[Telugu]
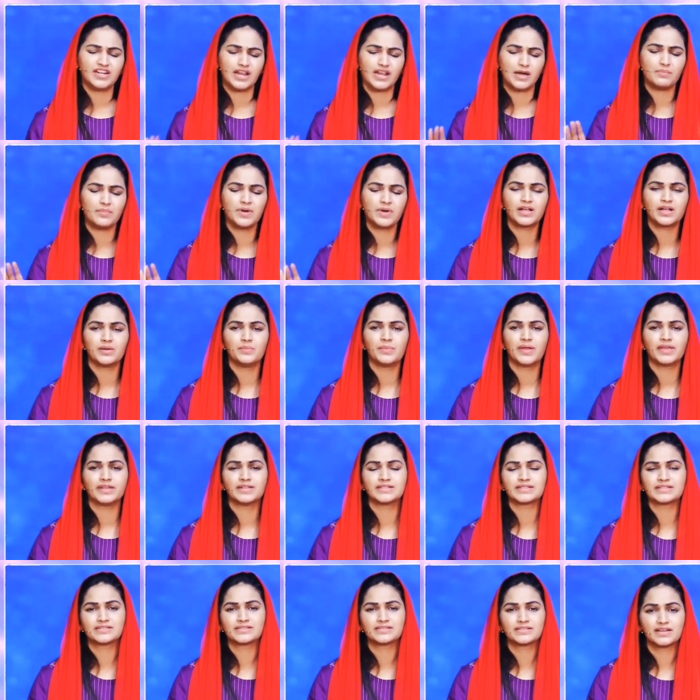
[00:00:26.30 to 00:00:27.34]

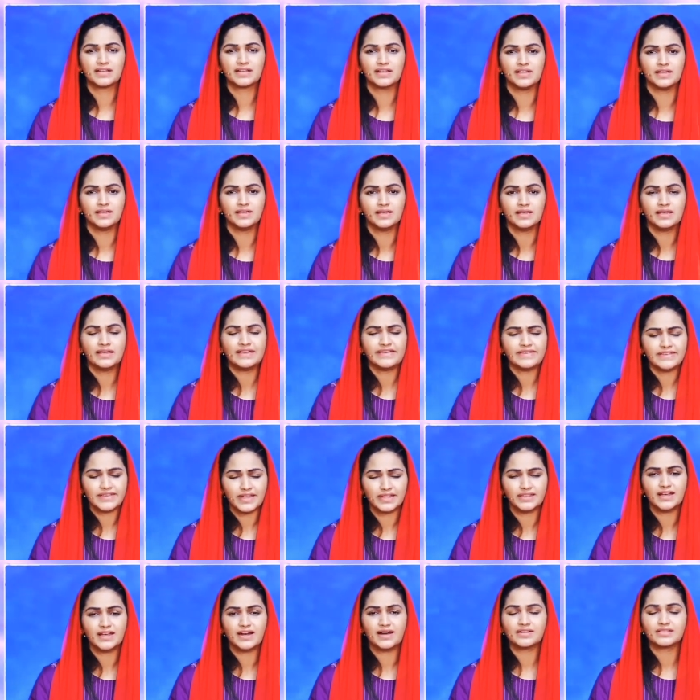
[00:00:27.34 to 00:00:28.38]
నమ్మకమైన స్త్రీ
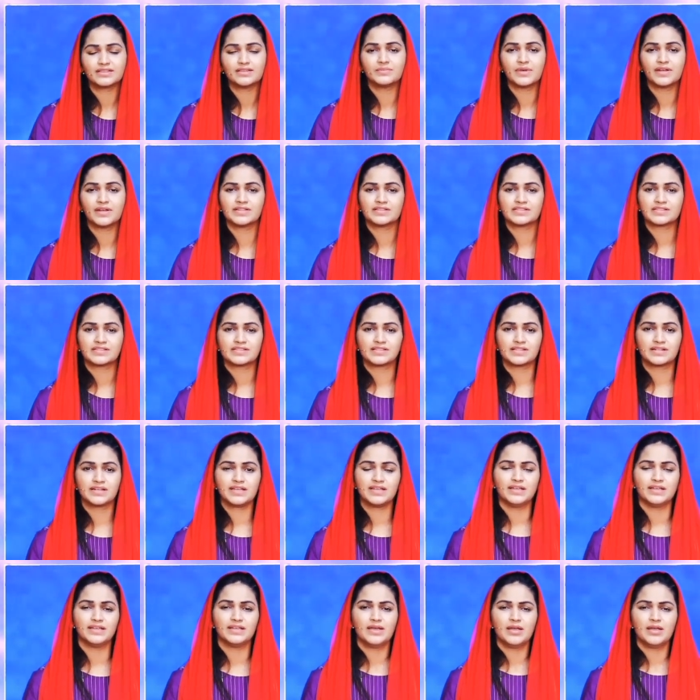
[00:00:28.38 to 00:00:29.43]
యథార్థమైన
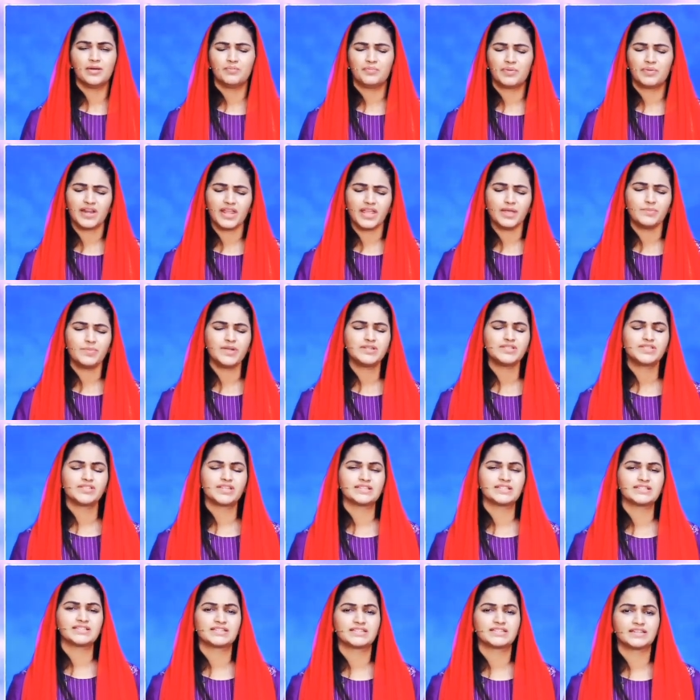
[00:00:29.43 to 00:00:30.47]
స్త్రీ
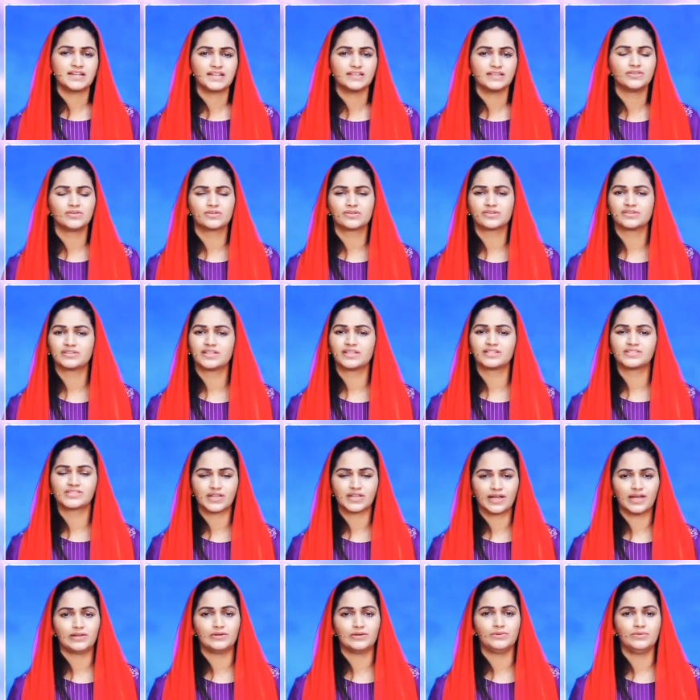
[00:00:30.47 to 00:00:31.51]
ప్రేమించే స్త్రీ దొరికితే
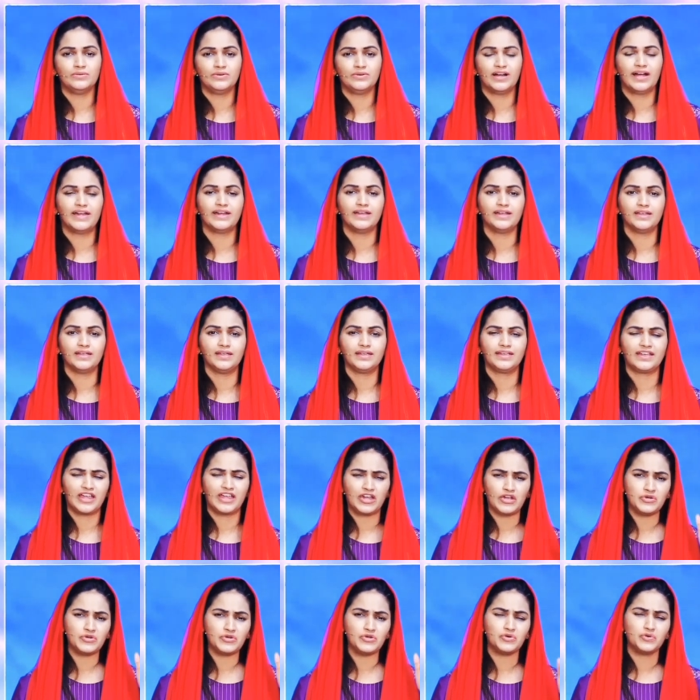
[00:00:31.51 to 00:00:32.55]
చాలు అని
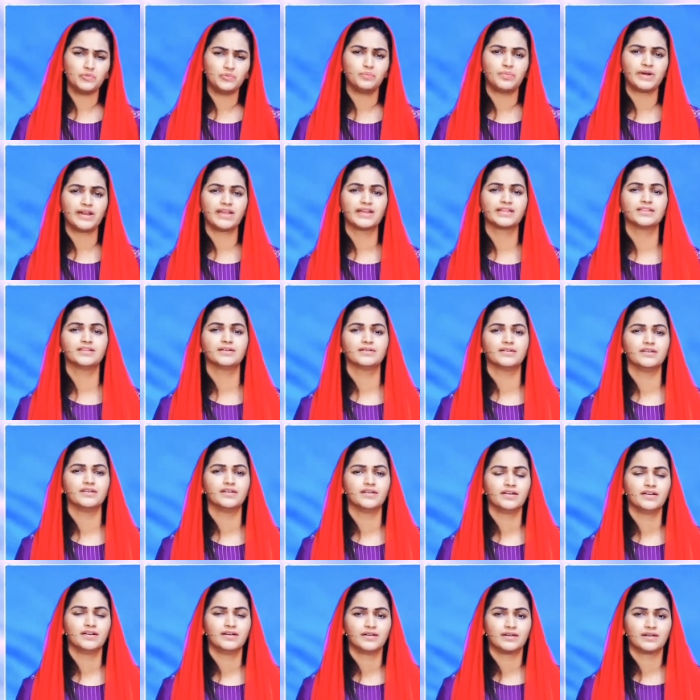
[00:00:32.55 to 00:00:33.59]
కెన్ యూ బ్రేక్ ద
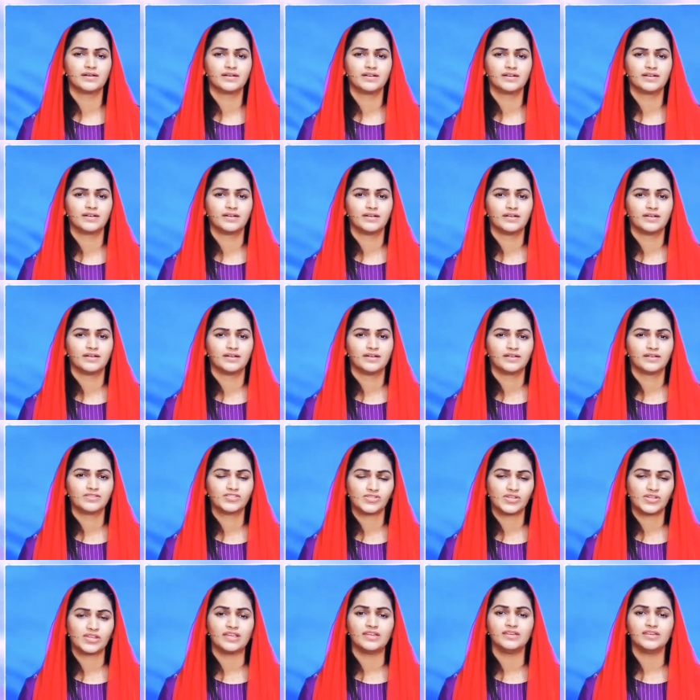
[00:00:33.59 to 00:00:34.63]

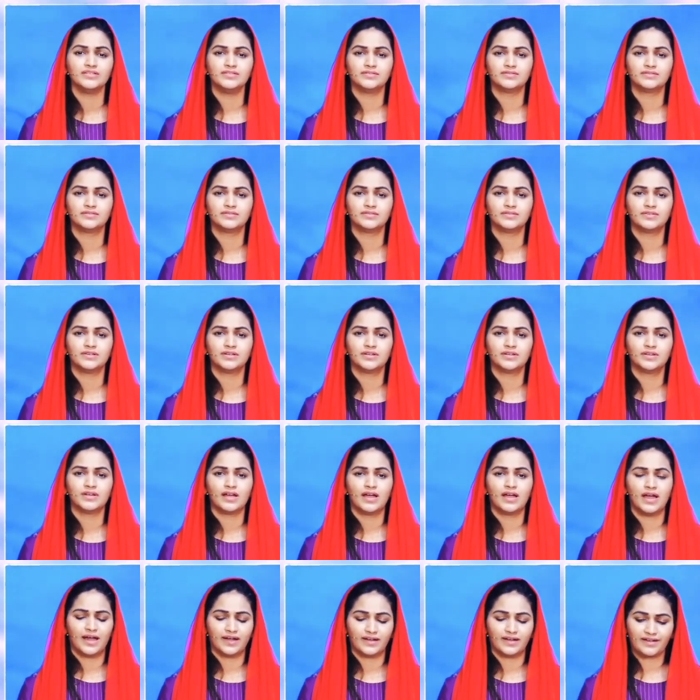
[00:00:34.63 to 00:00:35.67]
చైన్
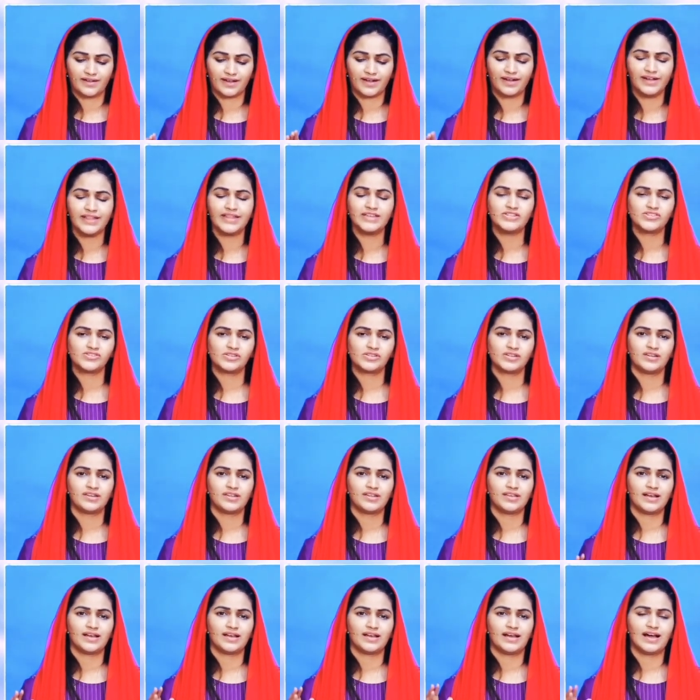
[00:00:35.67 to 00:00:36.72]
ఆ
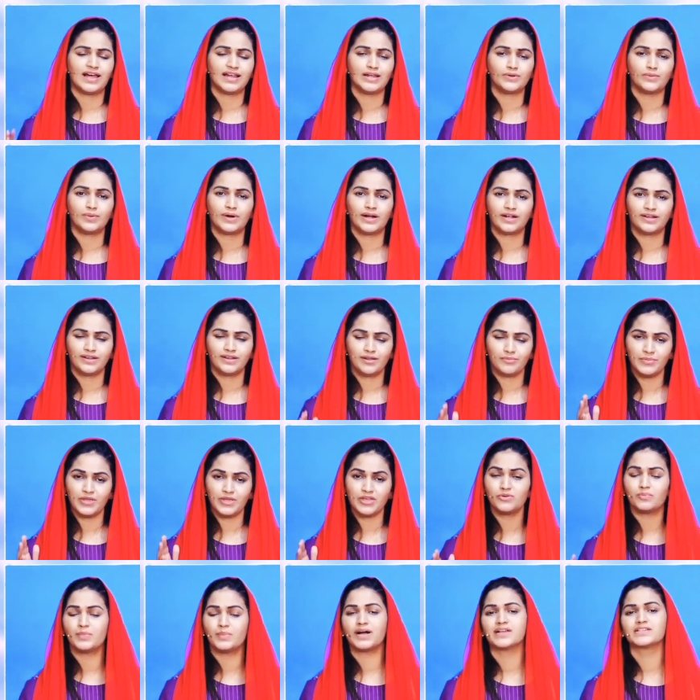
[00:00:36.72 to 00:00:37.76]
ట్రెడిషన్ని ఆ అలవాటుని
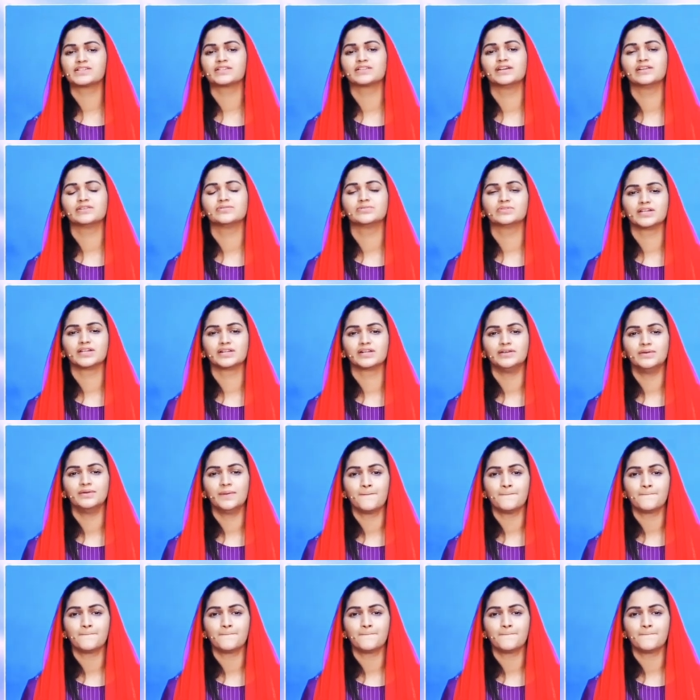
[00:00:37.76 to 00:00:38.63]
మీరు మార్చగలుగుతారా